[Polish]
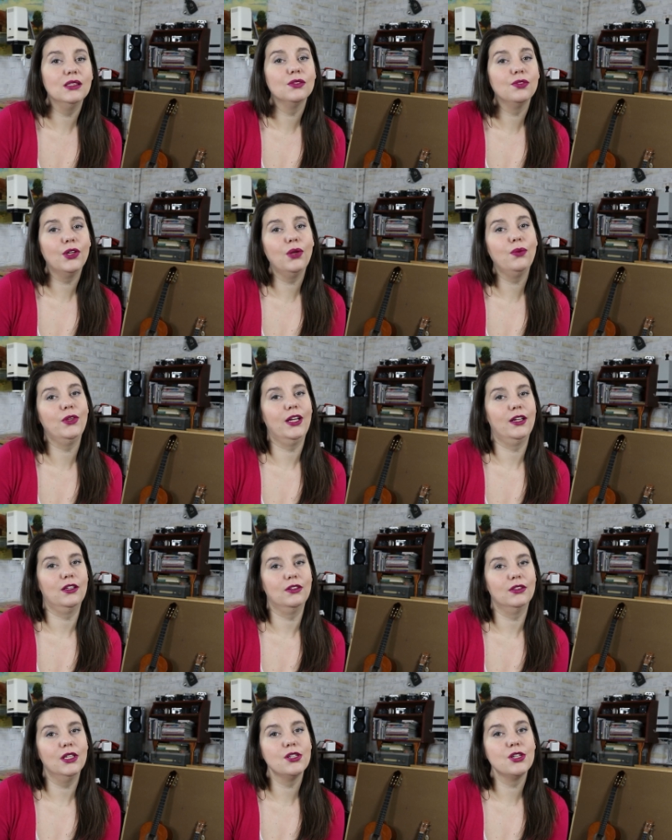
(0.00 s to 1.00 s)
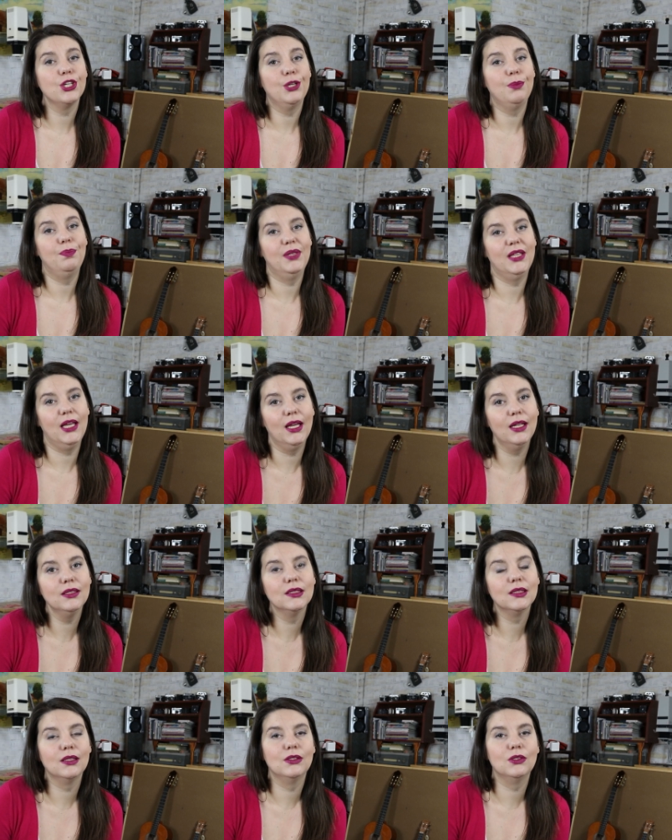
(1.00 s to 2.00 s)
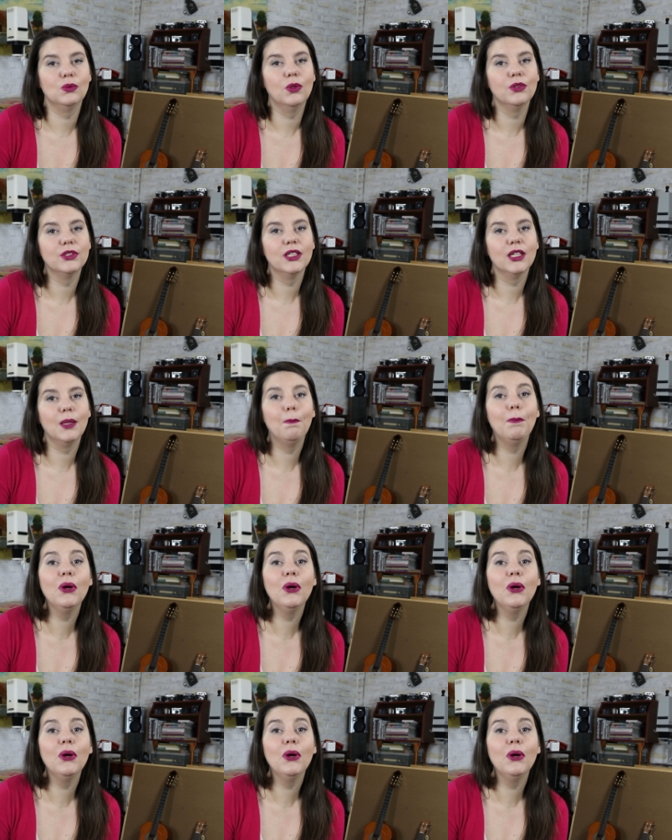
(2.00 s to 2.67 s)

swoją nagrodę, czyli 500 zł,